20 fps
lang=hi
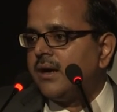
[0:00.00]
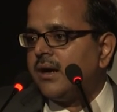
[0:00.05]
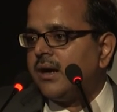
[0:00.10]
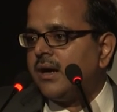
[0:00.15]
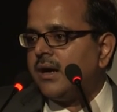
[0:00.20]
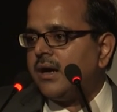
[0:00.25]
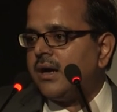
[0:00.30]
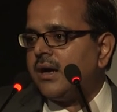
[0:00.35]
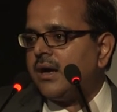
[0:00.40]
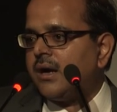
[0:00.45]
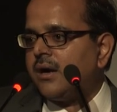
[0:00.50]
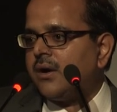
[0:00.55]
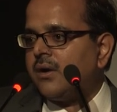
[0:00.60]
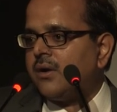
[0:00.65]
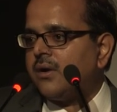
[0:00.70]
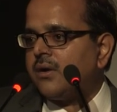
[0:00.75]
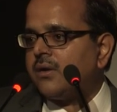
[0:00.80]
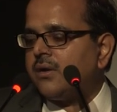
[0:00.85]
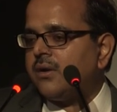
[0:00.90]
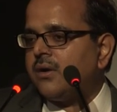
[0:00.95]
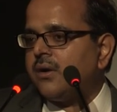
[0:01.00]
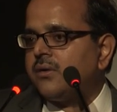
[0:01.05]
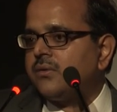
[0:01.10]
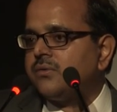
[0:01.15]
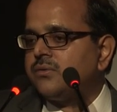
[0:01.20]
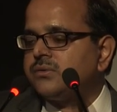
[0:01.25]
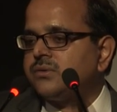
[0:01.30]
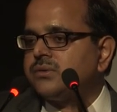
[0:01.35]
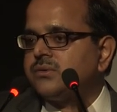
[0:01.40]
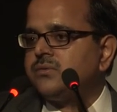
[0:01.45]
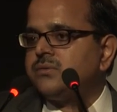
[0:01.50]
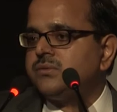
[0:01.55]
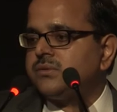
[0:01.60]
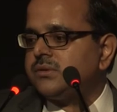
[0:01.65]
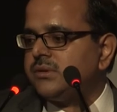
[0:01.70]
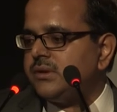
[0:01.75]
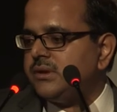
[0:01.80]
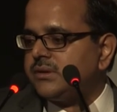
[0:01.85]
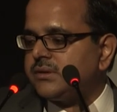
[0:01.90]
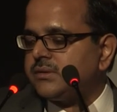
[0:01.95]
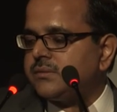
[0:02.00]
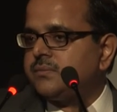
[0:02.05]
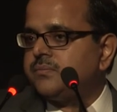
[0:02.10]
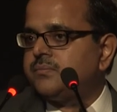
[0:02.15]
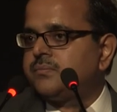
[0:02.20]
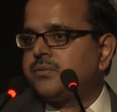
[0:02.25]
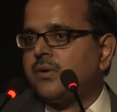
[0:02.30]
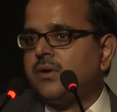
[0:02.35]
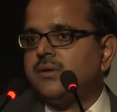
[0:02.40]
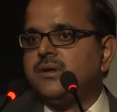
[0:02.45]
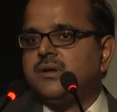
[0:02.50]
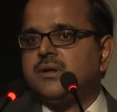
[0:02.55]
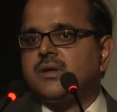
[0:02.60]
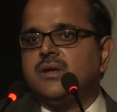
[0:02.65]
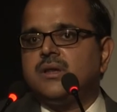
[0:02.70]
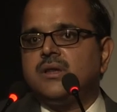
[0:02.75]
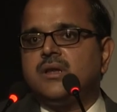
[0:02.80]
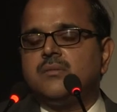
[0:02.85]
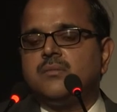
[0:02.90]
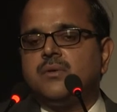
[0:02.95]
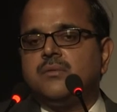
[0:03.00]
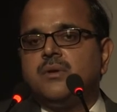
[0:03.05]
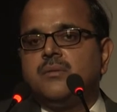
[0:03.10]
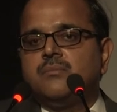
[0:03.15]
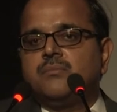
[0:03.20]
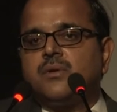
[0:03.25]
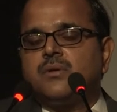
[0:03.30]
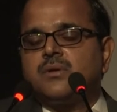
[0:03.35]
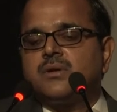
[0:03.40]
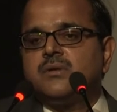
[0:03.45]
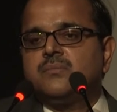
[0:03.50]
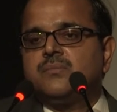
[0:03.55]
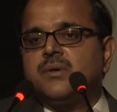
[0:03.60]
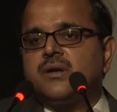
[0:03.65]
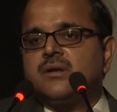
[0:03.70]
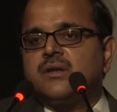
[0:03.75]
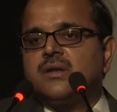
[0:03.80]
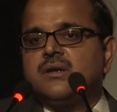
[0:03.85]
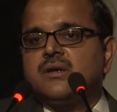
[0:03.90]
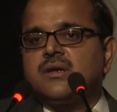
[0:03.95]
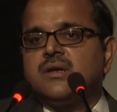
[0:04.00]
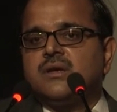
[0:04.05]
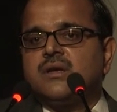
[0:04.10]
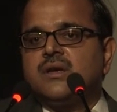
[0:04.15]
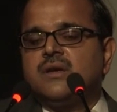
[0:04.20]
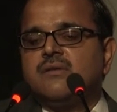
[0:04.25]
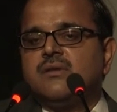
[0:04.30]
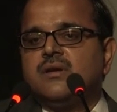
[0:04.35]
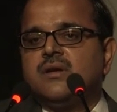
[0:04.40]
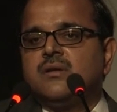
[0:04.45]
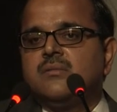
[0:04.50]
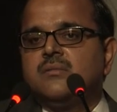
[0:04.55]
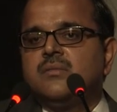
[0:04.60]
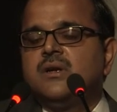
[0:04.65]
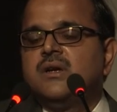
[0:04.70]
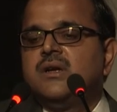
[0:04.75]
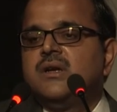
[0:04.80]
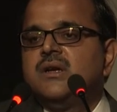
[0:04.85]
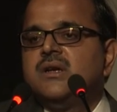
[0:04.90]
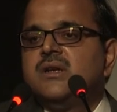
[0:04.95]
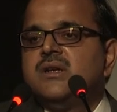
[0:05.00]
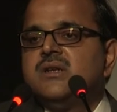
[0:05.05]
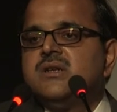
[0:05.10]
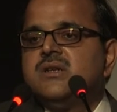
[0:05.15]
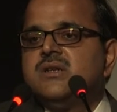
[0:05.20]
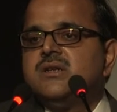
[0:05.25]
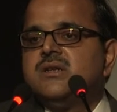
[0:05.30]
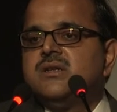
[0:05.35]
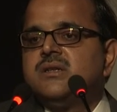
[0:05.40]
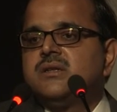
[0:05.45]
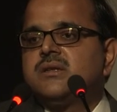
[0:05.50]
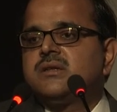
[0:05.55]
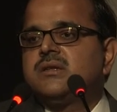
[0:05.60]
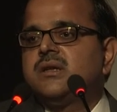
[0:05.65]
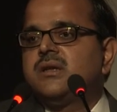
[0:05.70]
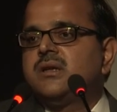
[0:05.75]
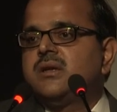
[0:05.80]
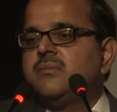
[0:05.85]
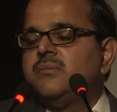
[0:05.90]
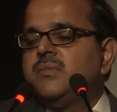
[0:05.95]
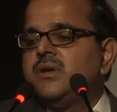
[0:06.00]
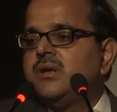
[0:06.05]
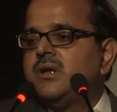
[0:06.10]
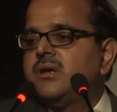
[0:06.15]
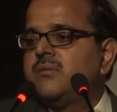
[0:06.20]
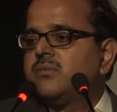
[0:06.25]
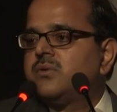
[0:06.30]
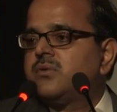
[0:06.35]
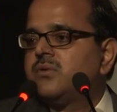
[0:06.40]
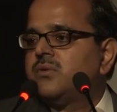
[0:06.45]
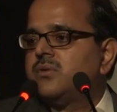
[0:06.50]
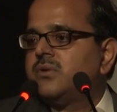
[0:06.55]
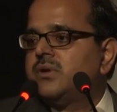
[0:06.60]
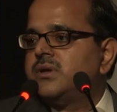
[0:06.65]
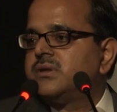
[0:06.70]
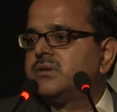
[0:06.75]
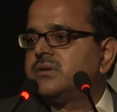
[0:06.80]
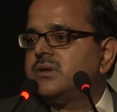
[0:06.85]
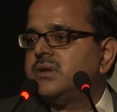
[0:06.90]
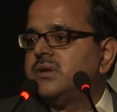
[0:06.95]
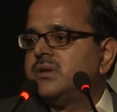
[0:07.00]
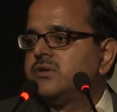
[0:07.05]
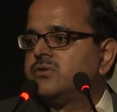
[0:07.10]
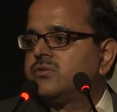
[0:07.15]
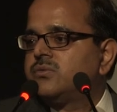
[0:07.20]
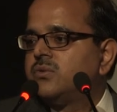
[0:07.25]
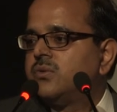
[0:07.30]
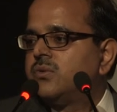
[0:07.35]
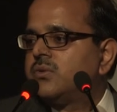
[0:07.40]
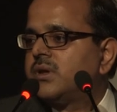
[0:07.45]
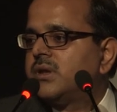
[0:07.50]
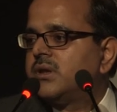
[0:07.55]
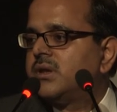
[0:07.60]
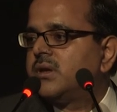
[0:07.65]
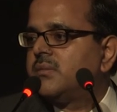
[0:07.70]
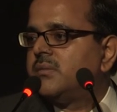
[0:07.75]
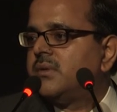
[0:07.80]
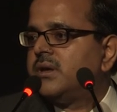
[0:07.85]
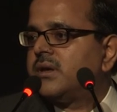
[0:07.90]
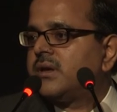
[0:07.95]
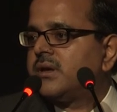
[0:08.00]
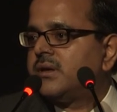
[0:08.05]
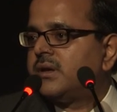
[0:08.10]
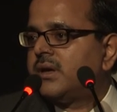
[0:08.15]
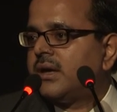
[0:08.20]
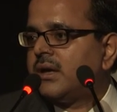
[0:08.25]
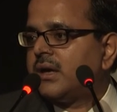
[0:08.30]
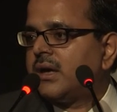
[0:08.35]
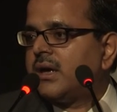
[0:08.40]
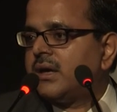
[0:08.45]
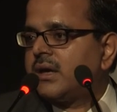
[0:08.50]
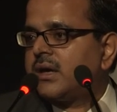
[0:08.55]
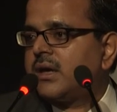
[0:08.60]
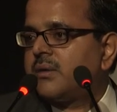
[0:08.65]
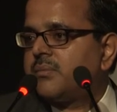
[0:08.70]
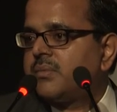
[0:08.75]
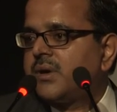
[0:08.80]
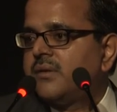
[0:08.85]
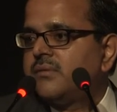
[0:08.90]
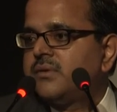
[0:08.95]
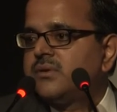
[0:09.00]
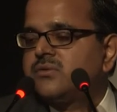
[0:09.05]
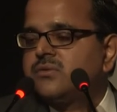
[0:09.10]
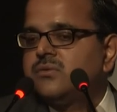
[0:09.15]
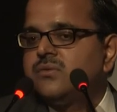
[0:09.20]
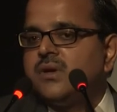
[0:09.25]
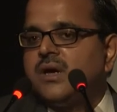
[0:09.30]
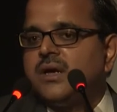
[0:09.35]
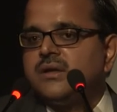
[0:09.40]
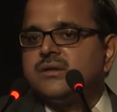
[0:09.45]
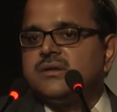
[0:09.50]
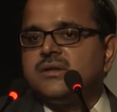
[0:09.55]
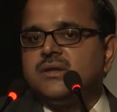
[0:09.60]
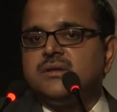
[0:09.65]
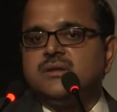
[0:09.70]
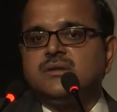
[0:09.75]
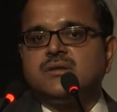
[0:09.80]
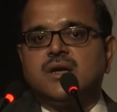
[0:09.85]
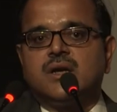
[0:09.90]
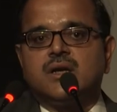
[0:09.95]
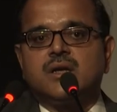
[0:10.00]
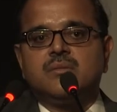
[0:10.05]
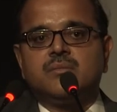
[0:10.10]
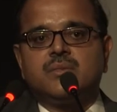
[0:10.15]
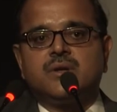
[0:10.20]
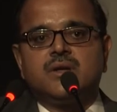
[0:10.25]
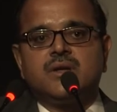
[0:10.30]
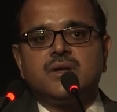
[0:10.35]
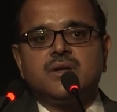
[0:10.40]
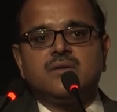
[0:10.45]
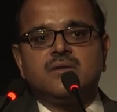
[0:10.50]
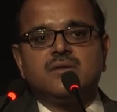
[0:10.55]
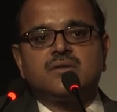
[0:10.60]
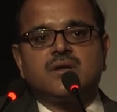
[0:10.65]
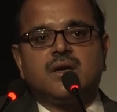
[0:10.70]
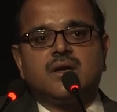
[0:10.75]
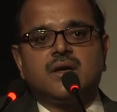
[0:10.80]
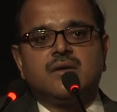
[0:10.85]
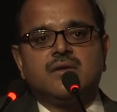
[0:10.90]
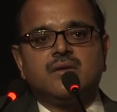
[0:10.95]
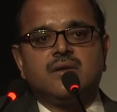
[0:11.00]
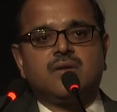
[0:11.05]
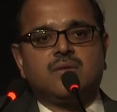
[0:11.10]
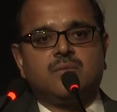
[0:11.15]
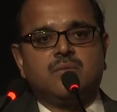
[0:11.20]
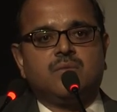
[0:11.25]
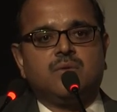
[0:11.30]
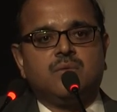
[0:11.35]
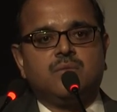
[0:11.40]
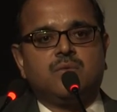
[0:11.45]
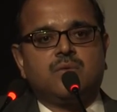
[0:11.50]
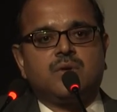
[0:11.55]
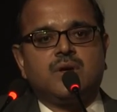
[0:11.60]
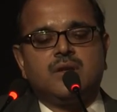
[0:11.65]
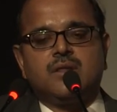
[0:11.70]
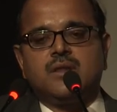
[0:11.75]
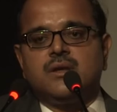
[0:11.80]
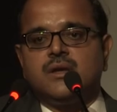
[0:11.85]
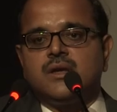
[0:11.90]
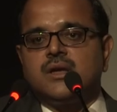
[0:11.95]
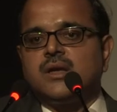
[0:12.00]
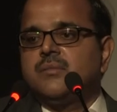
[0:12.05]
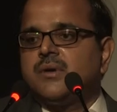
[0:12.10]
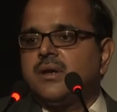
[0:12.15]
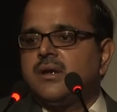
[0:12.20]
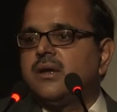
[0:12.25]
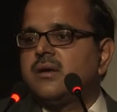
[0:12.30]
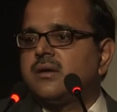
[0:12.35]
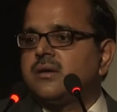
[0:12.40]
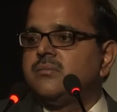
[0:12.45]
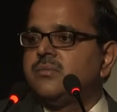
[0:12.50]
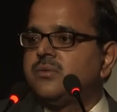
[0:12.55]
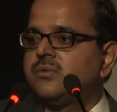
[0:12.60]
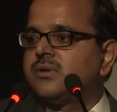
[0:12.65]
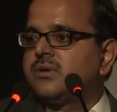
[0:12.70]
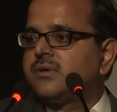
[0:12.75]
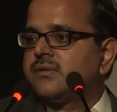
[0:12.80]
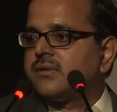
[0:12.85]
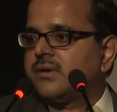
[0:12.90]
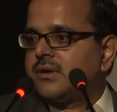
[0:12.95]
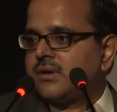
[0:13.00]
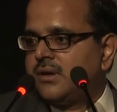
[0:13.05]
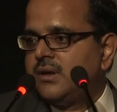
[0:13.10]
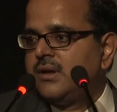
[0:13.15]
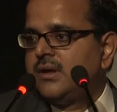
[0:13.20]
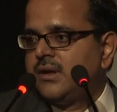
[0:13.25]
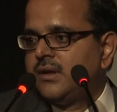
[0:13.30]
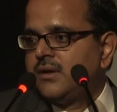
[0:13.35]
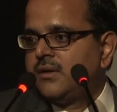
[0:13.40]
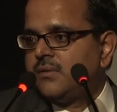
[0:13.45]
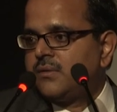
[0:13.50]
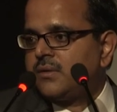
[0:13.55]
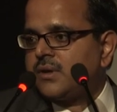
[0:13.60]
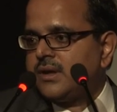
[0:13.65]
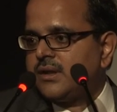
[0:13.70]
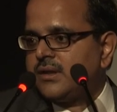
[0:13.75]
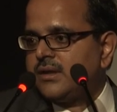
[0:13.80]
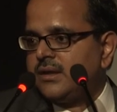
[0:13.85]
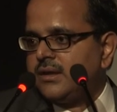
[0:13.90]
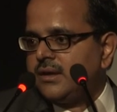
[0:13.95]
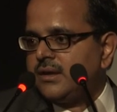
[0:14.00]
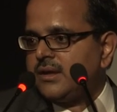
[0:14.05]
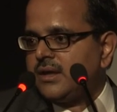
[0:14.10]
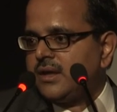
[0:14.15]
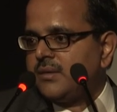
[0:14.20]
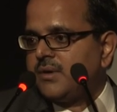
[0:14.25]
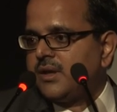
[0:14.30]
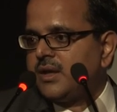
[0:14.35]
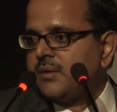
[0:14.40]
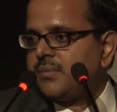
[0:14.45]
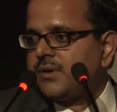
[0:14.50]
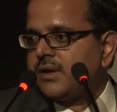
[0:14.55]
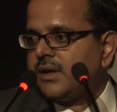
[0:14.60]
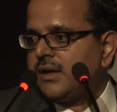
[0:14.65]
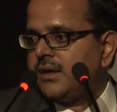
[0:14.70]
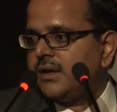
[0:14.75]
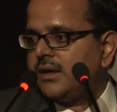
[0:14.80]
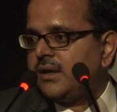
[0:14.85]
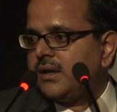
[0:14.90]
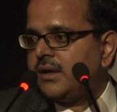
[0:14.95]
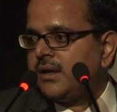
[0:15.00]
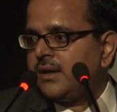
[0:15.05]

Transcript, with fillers: Uh, और और उस उस इस प्रोजेक्ट के अंदर में भी इम्पॉर्टेंट पार्ट था कि कैसे हम डिजिटल मीडियम को इस इन स्कूलों के अंदर में लेके जाएं अगर प्राइवेट स्कूल आज तेज़ी से आगे बढ़ रही है तो इस कारण से क्योंकि वो कहते हैं कि हमारे यहाँ कंप्यूटर्स है वो कहते हैं कि हमारी पढ़ाई